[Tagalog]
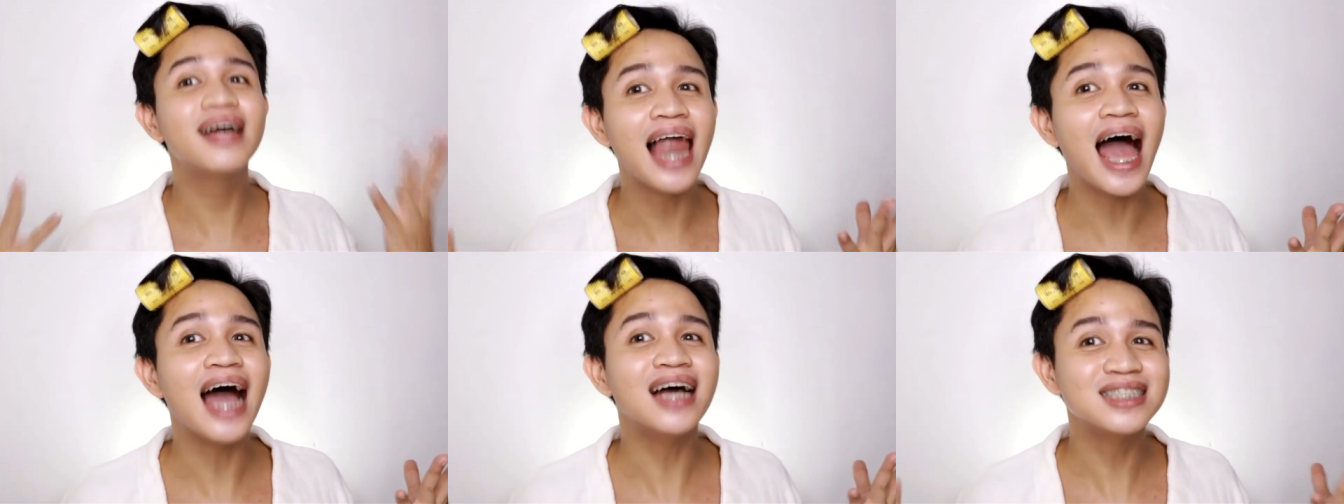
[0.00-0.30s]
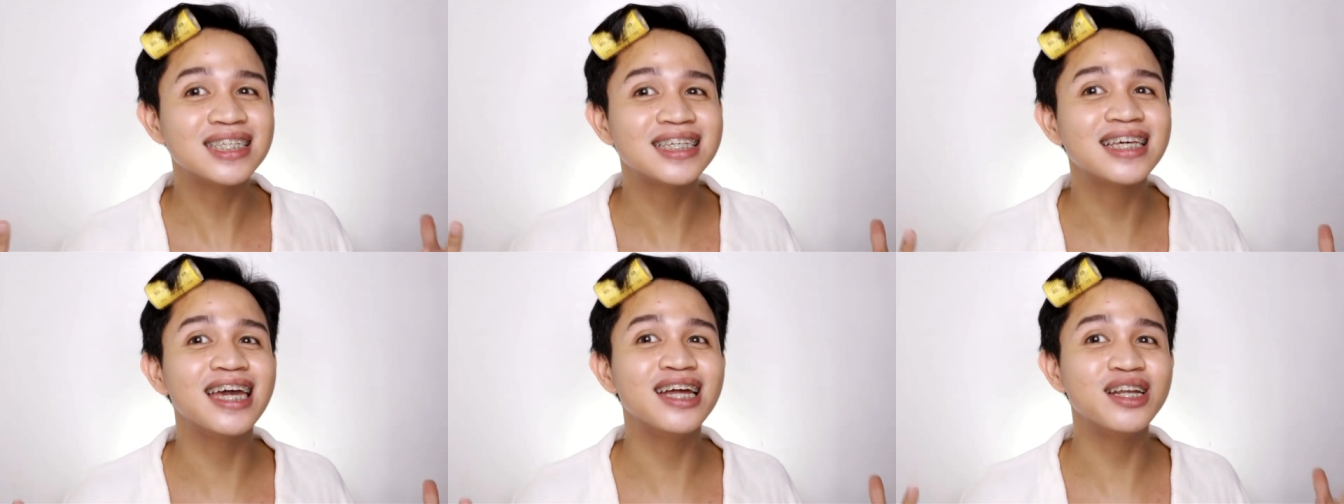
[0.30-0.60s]

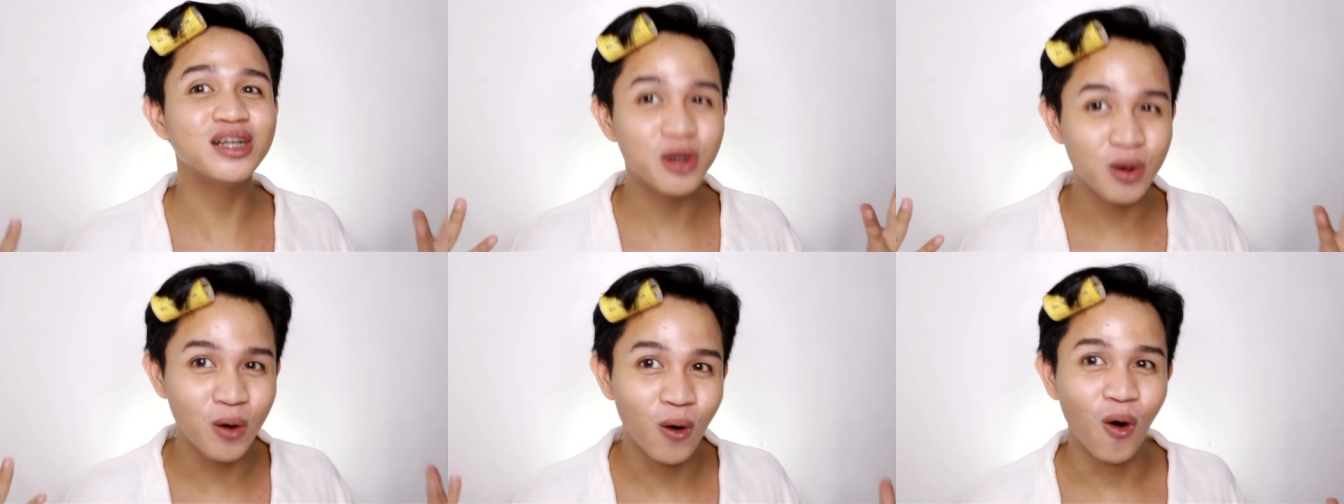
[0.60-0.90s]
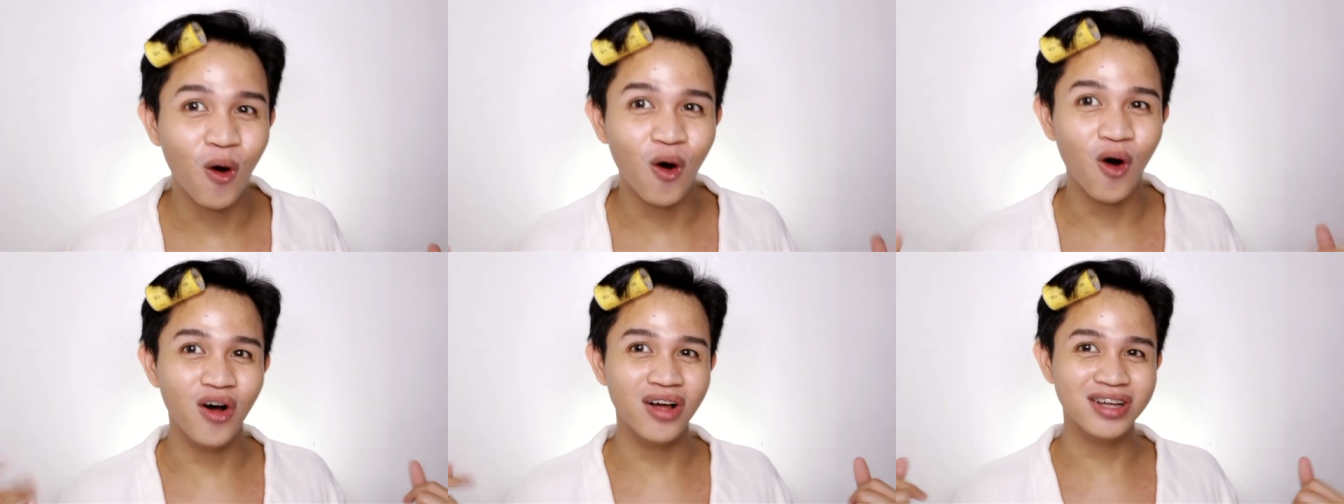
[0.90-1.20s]
glass skin
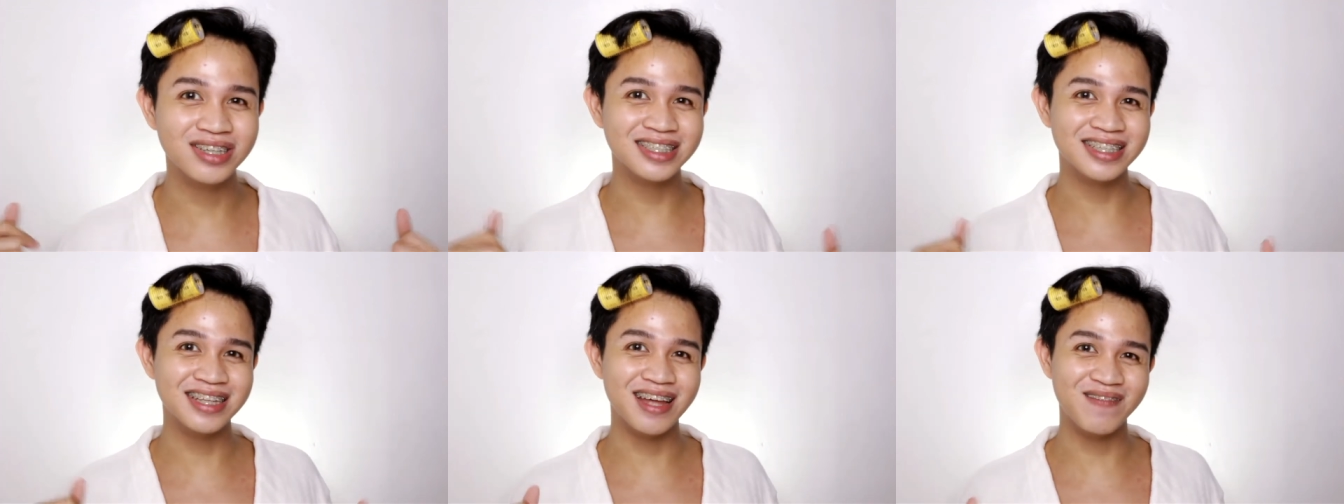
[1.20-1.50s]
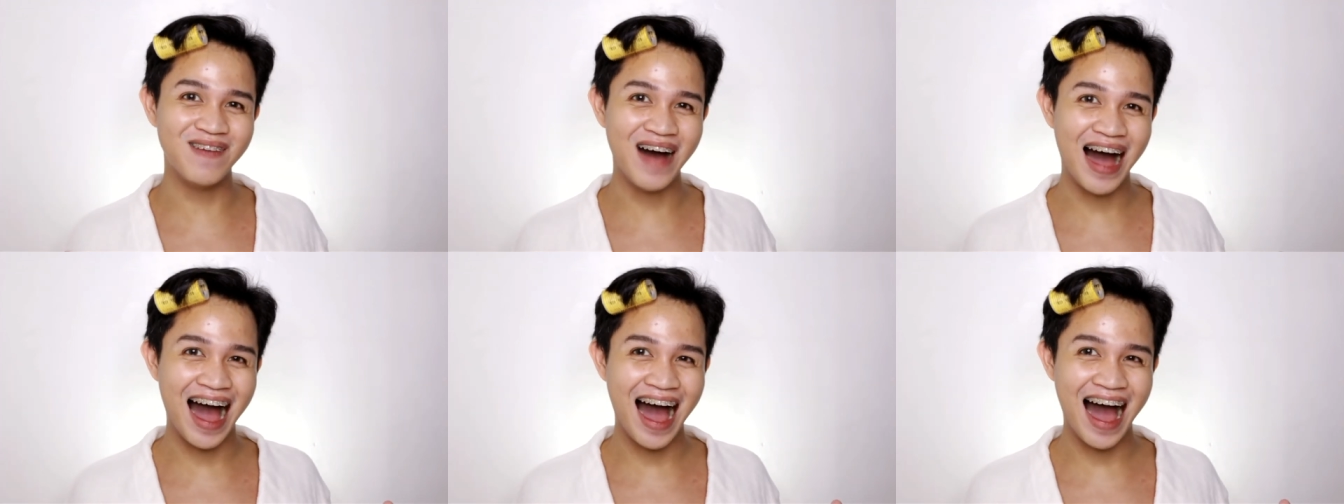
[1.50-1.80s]
goals,
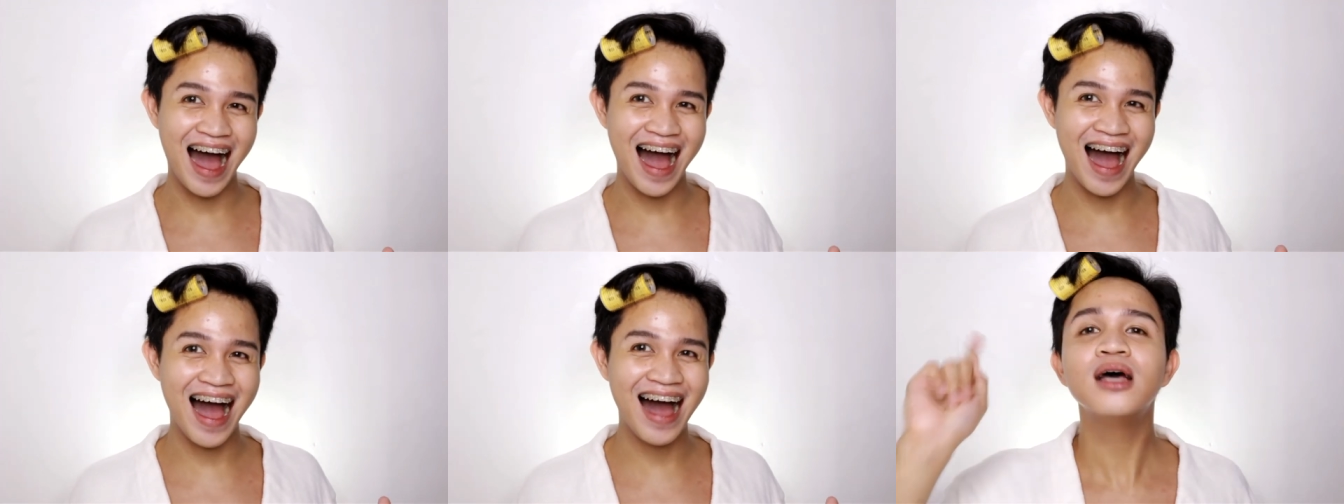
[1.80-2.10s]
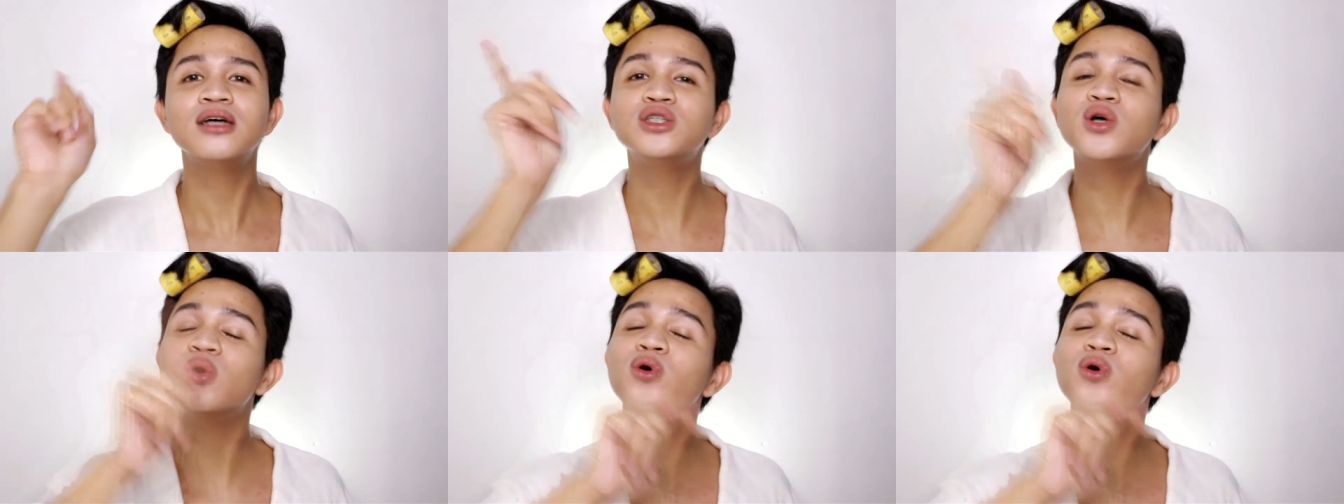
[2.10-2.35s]
di ba?